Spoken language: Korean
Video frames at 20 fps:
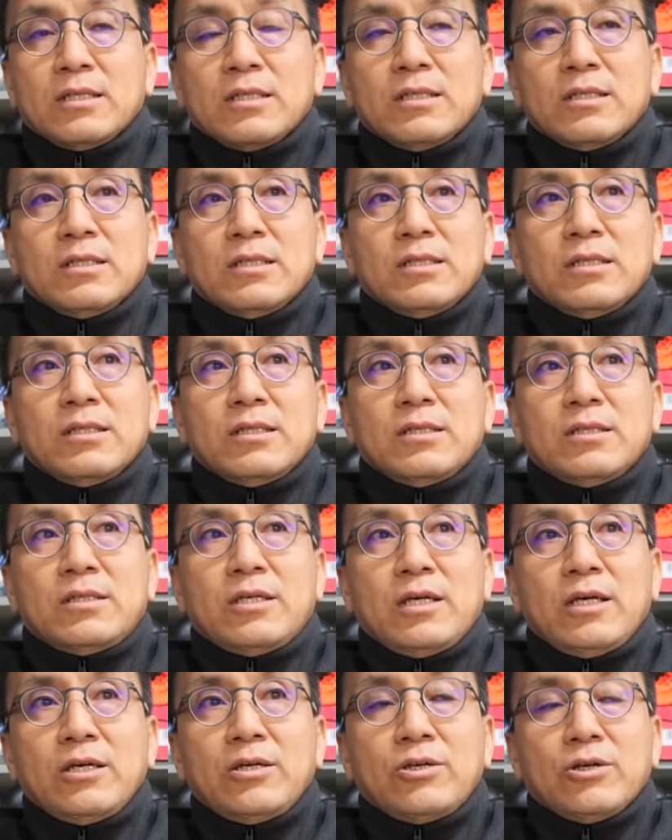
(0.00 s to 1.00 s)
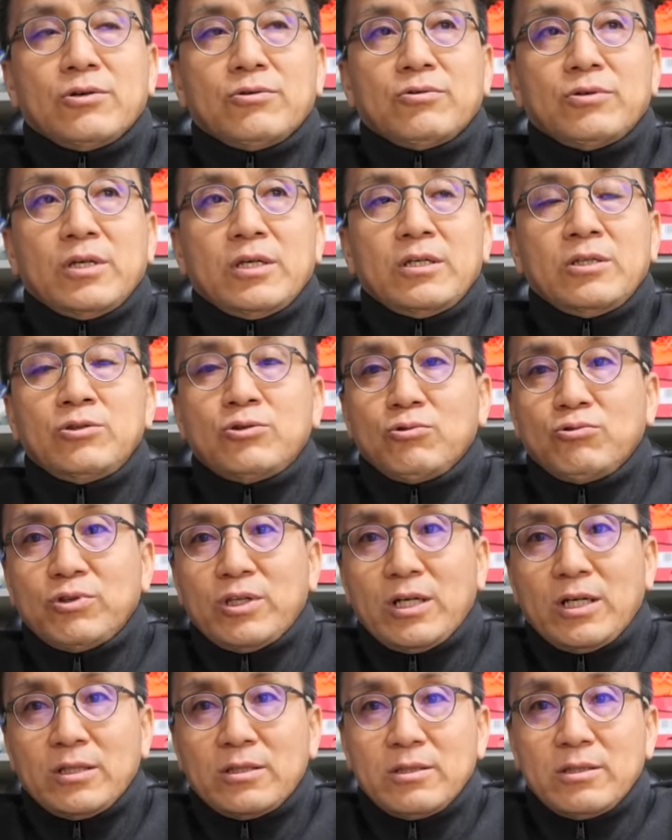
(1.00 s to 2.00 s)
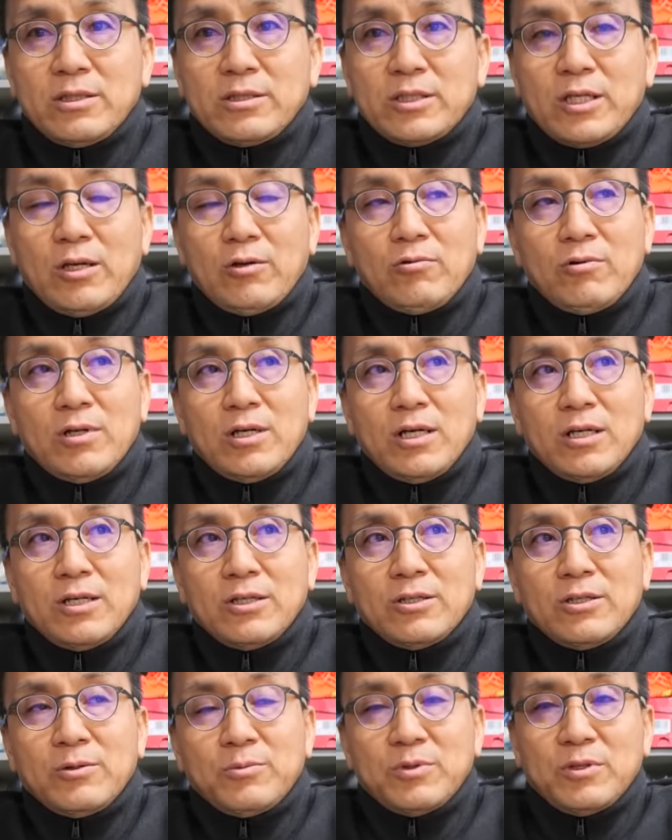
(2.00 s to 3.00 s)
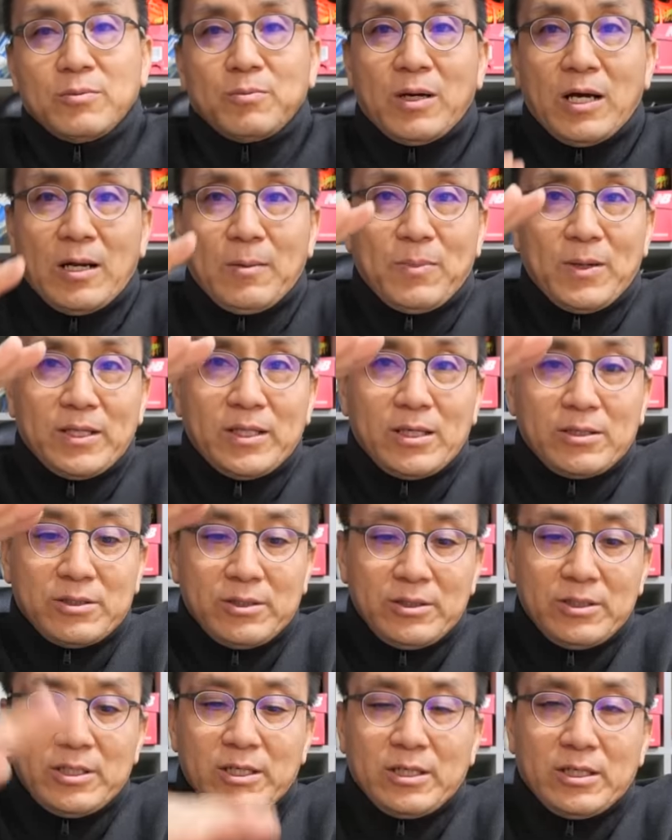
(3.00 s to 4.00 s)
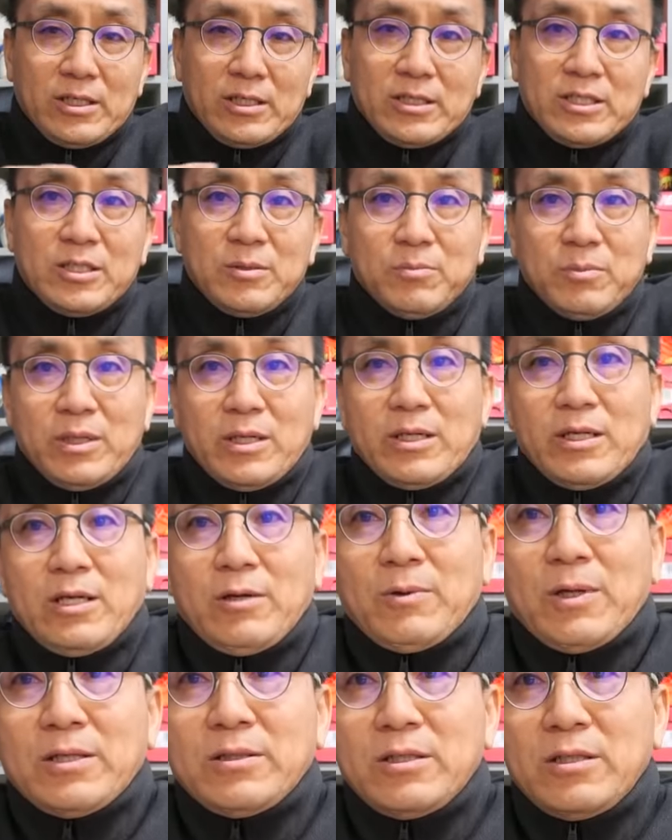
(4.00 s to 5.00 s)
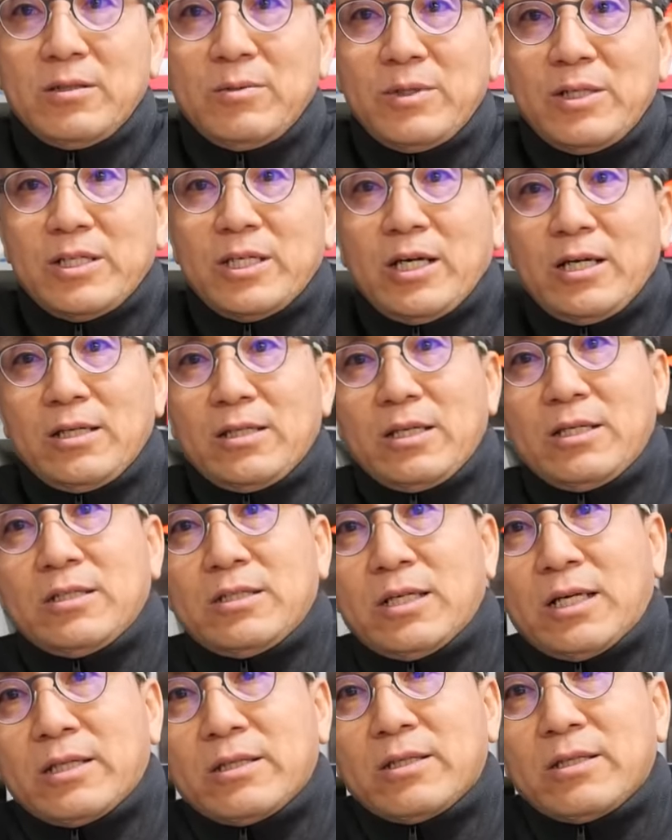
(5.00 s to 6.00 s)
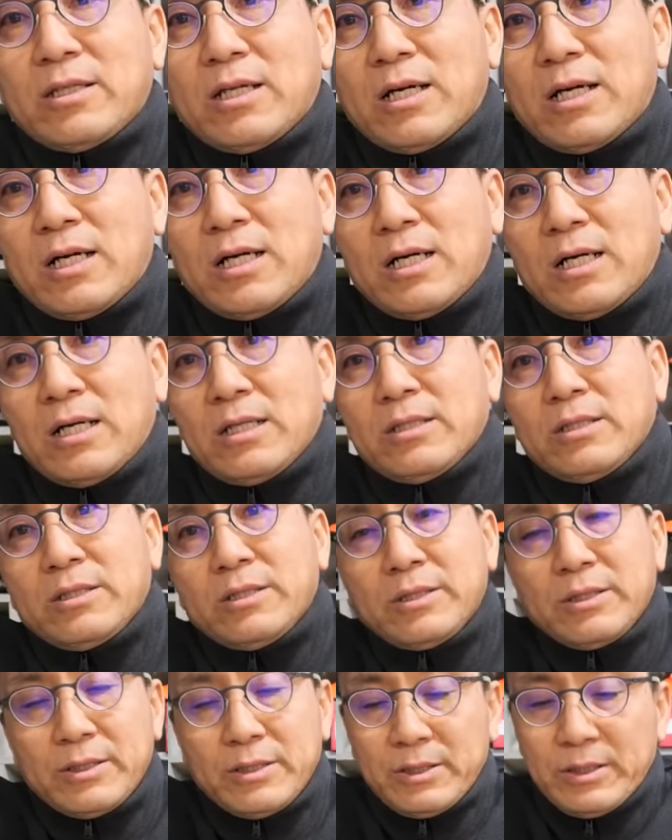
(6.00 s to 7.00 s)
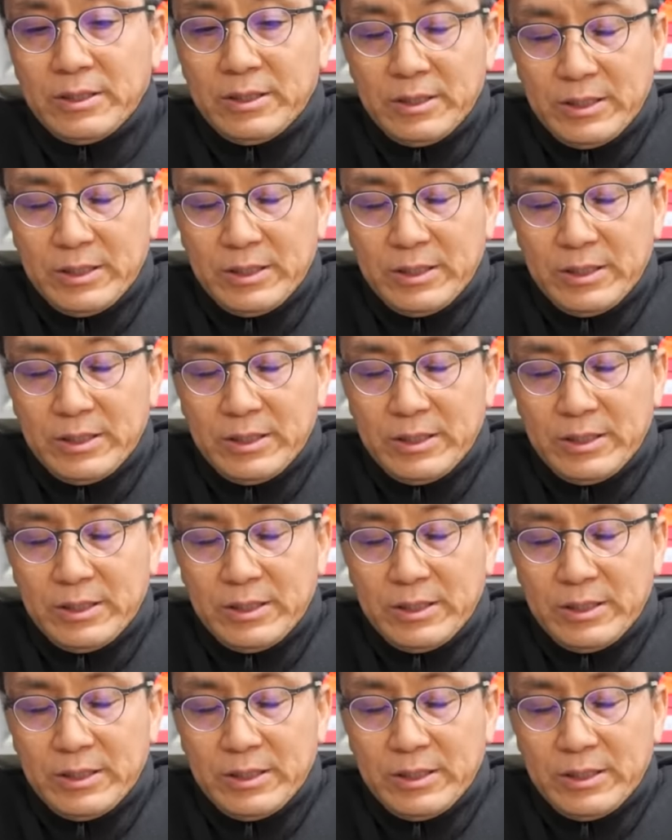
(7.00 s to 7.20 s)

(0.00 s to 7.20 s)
그제 경우에 인조구장 같은 데 사용을 하게 되면 발바닥 전체가 신발에 완전히 밀착이 되지 않는다 하는